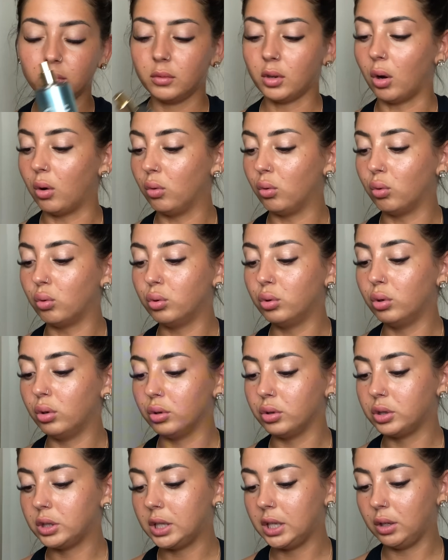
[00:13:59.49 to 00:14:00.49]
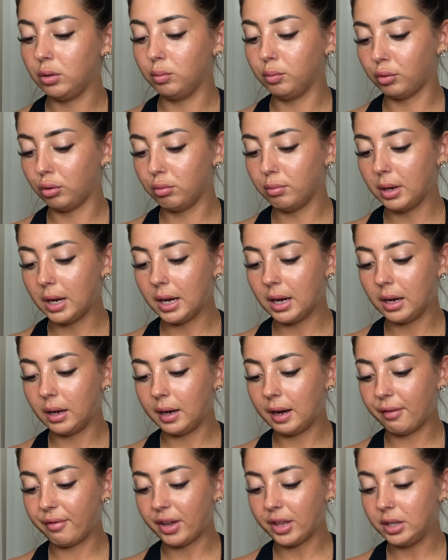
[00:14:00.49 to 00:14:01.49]
En gros, c'est une brume à
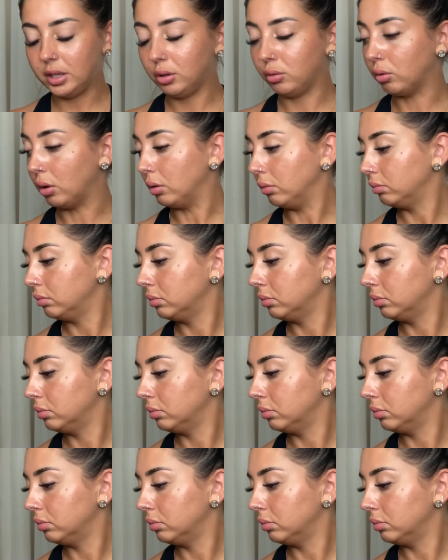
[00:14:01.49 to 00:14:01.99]
la vanille, quoi.